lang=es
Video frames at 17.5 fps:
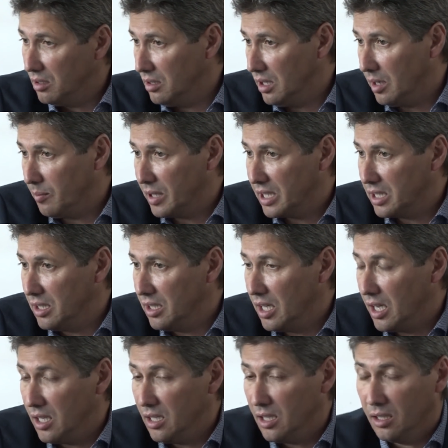A partir
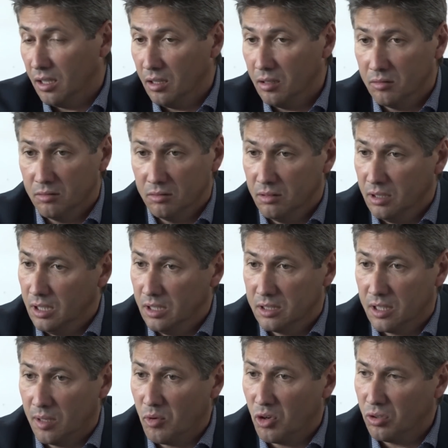de ahí, ya te digo, eh,
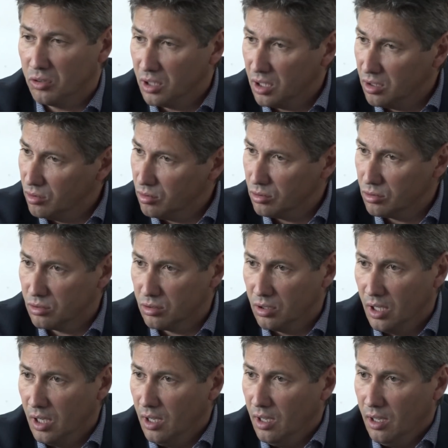estamos contentos.